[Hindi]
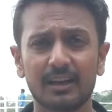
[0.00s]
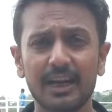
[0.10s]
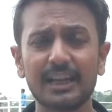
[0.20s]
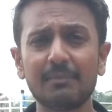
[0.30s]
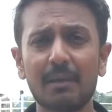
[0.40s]

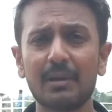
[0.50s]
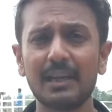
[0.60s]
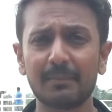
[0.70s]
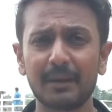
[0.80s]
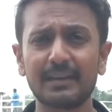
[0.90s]
गरिमा
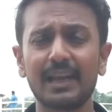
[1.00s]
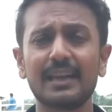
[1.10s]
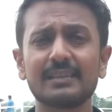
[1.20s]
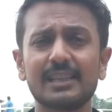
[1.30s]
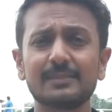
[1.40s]
मलिक पटना
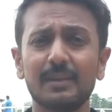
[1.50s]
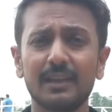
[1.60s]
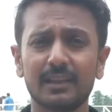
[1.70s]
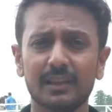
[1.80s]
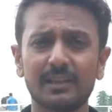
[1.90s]
के
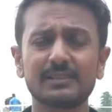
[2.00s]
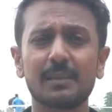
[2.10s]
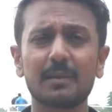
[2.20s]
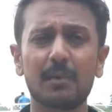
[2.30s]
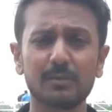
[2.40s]
एसएसपी इन
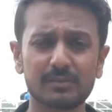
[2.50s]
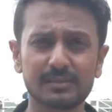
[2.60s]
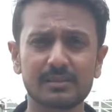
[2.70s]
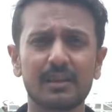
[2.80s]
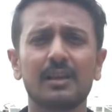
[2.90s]
सब के
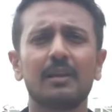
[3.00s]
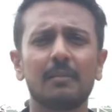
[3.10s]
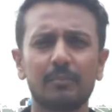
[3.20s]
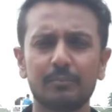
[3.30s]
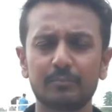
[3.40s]

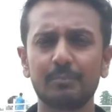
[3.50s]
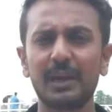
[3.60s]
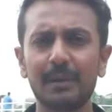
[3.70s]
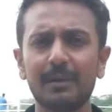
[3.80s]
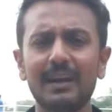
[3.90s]
बावजूद
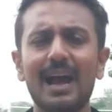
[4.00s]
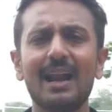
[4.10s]
बड़े बड़े